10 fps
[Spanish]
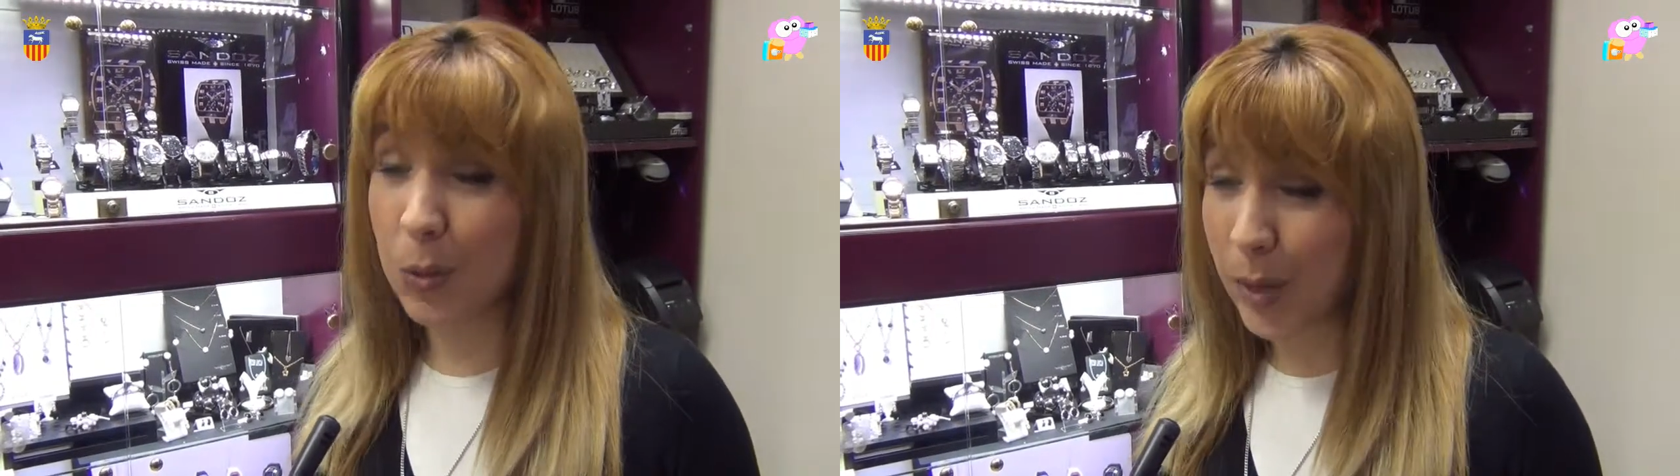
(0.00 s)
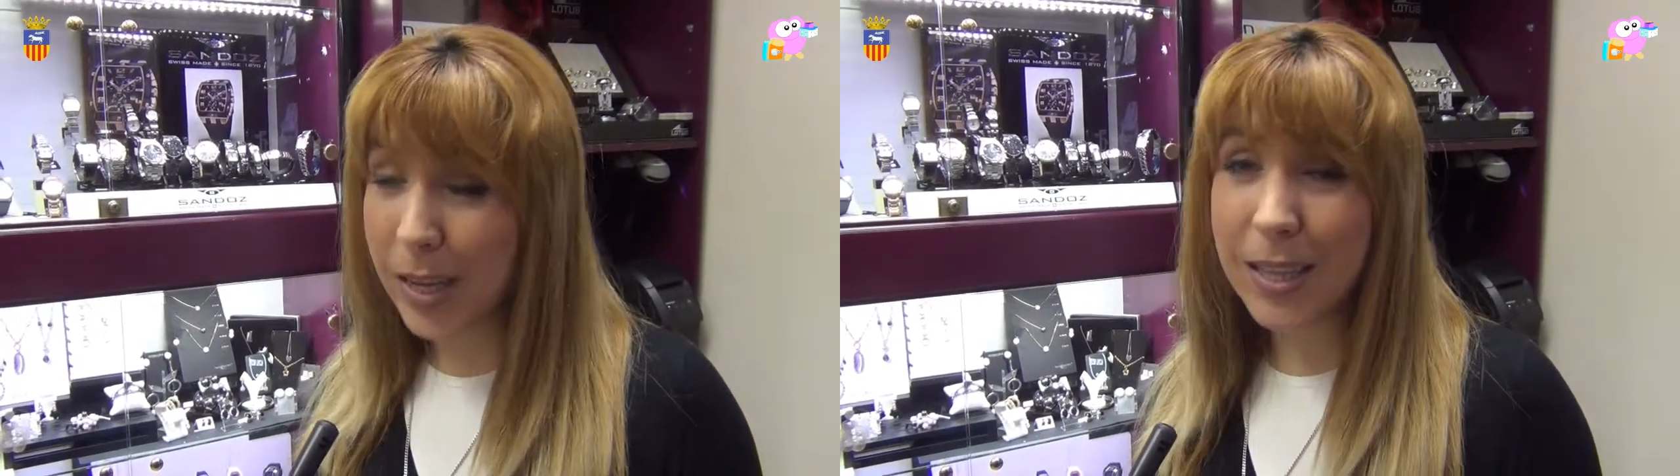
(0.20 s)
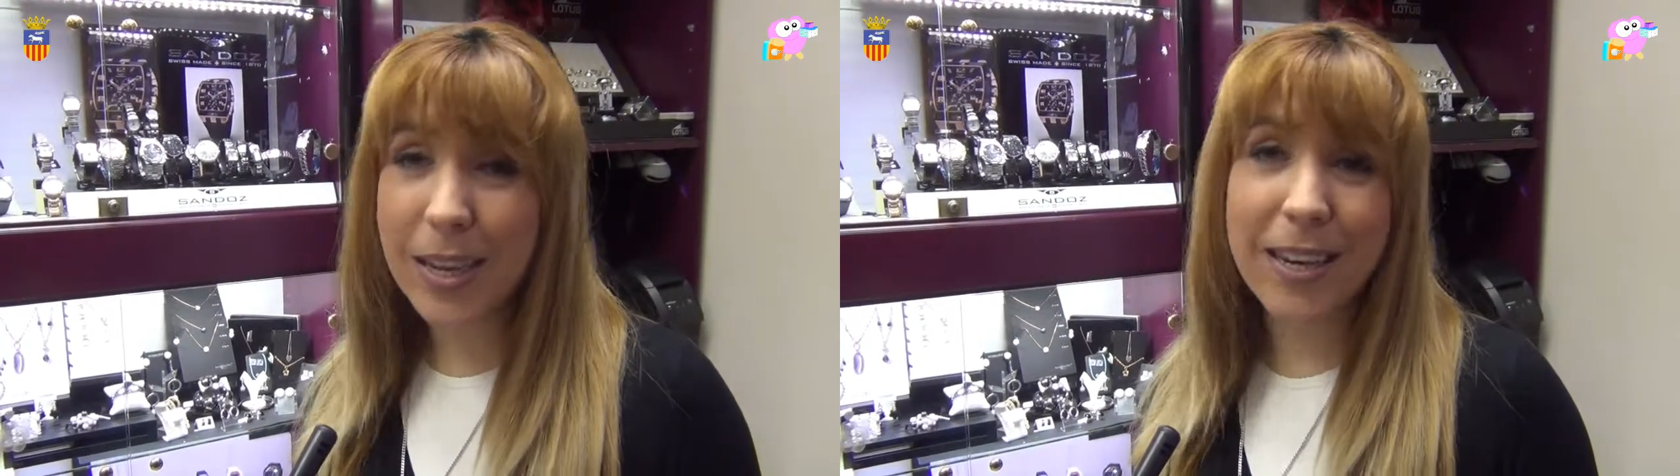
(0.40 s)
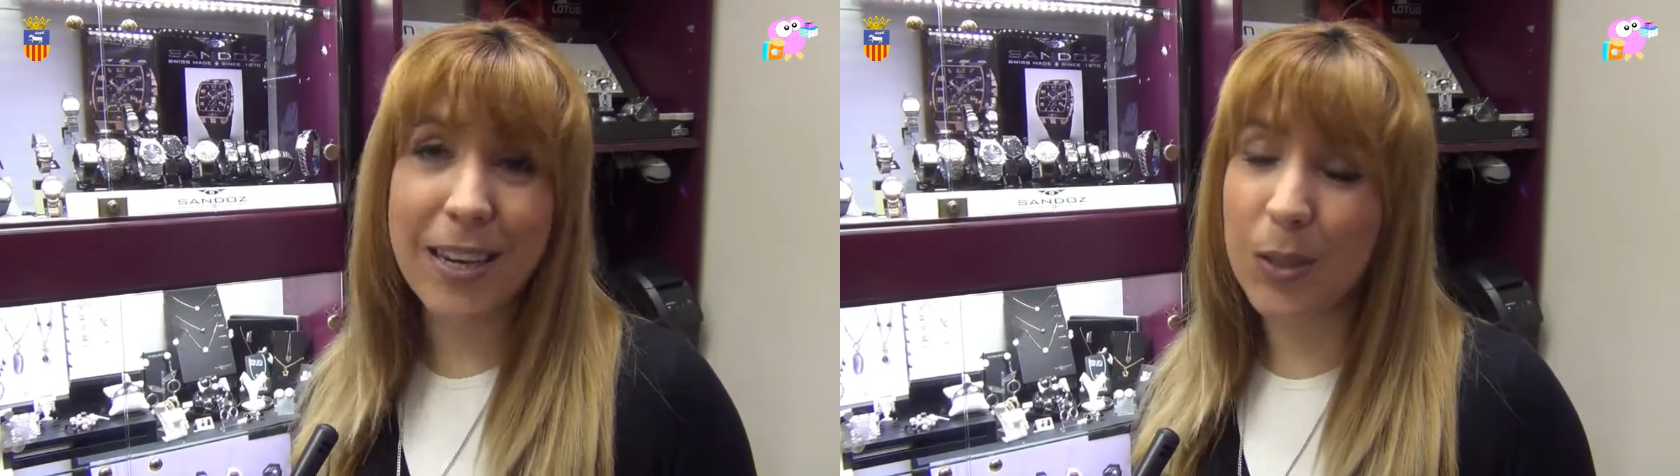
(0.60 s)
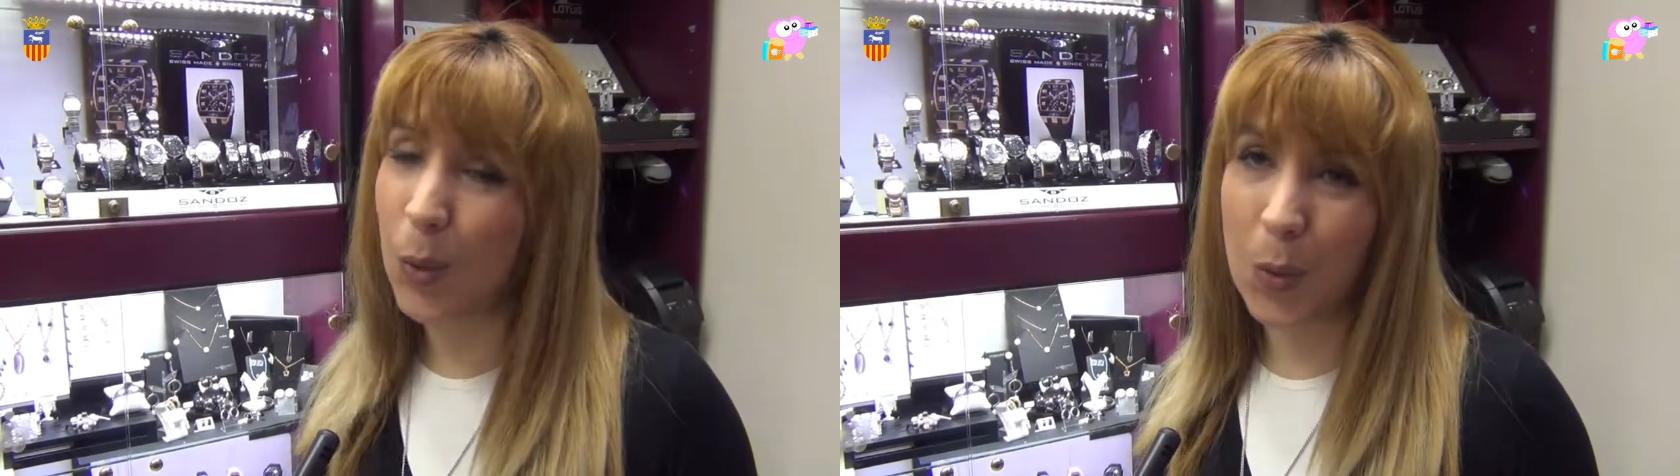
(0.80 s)
Twitter y
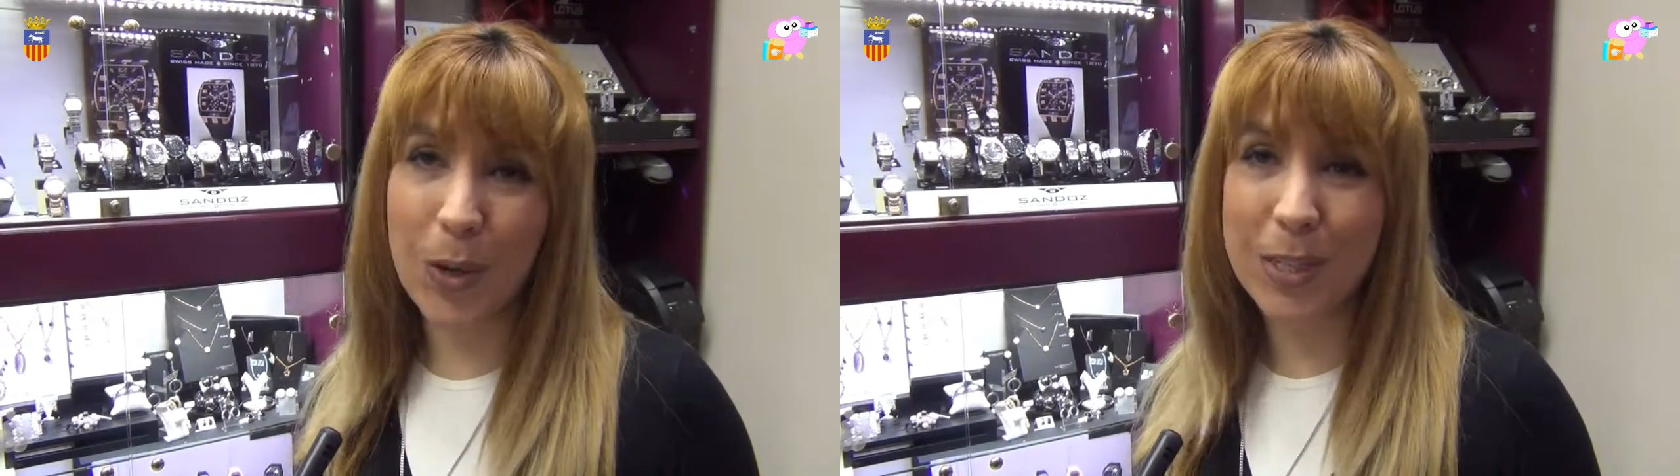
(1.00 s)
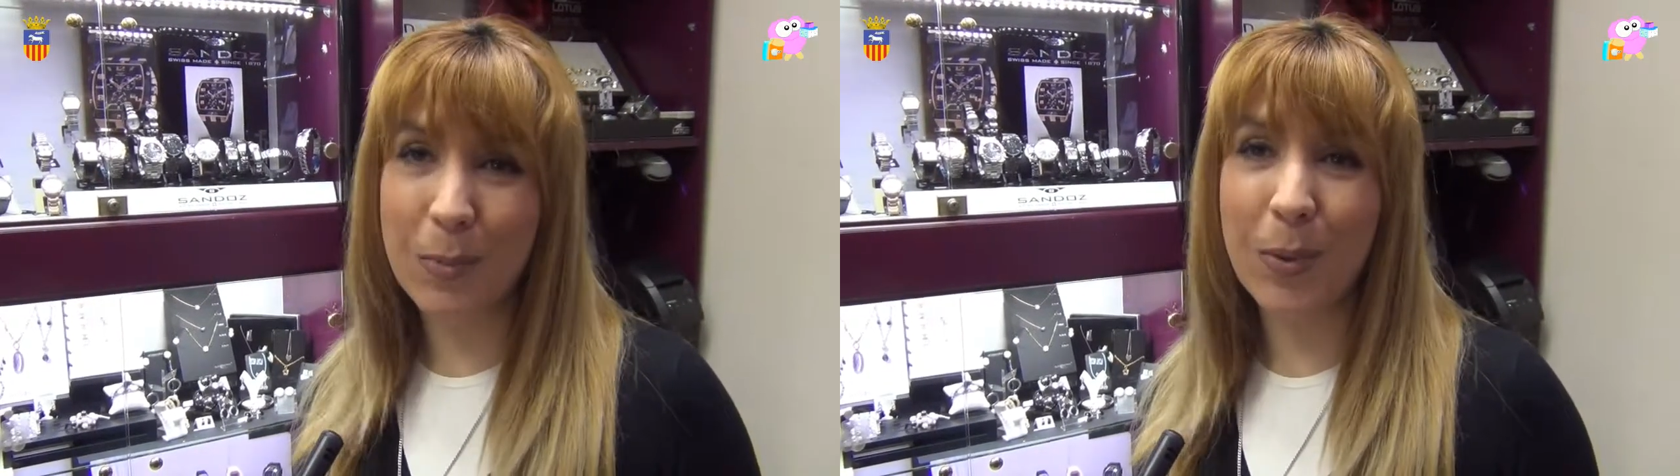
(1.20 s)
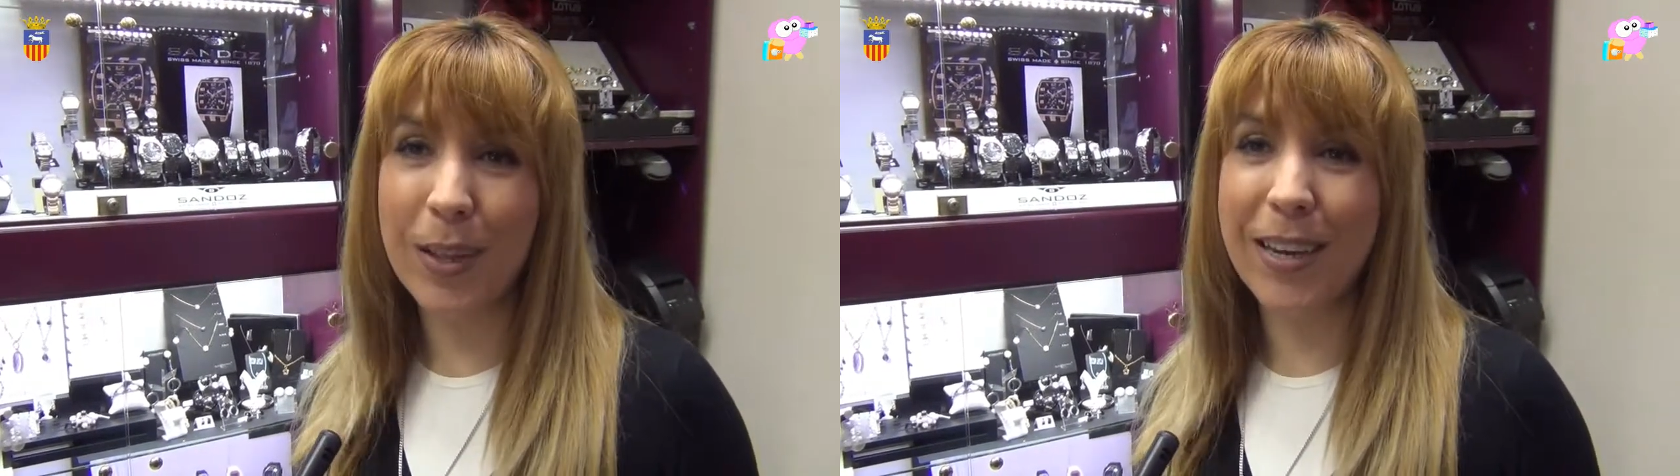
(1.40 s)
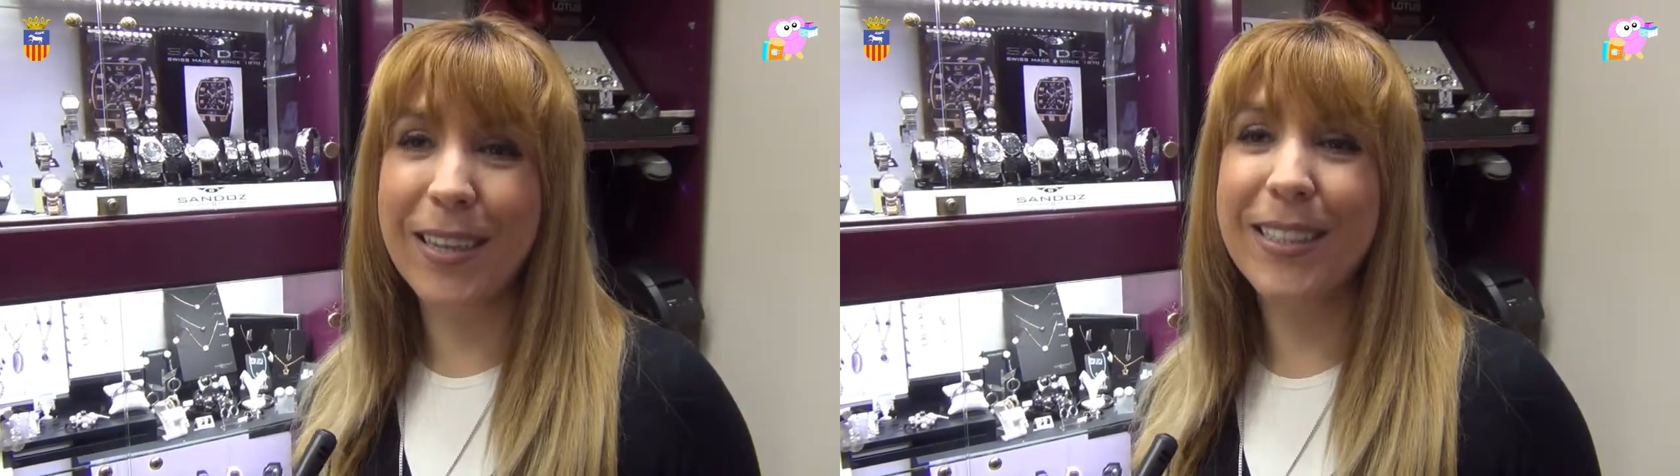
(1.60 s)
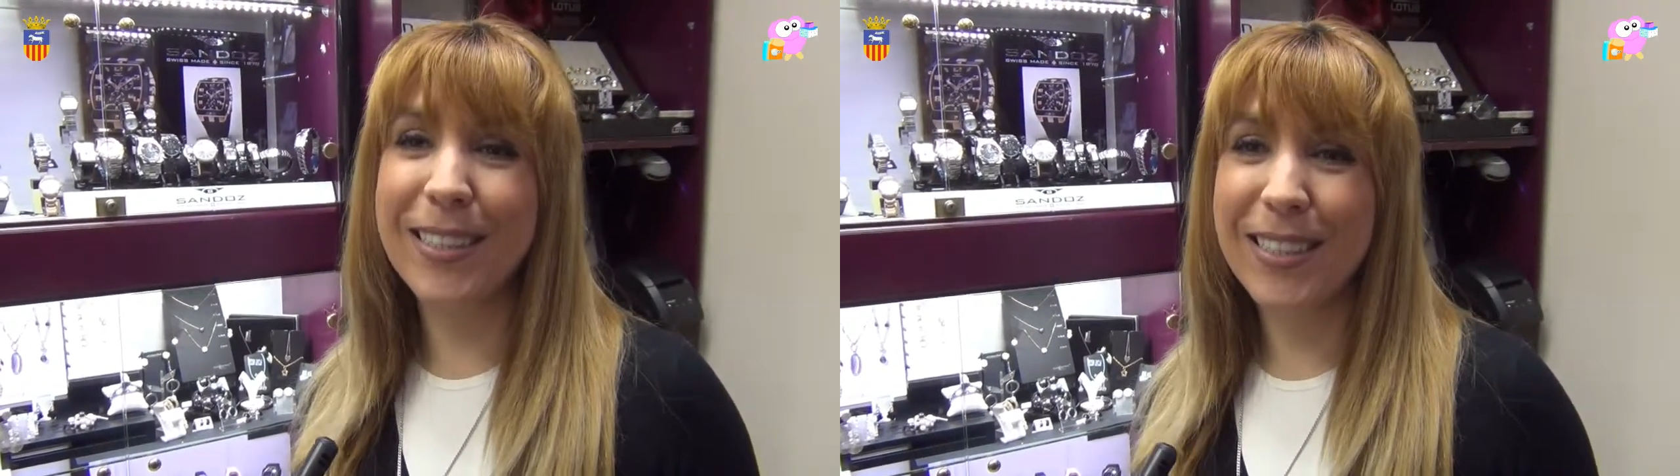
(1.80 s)
en todo lo que se pueda.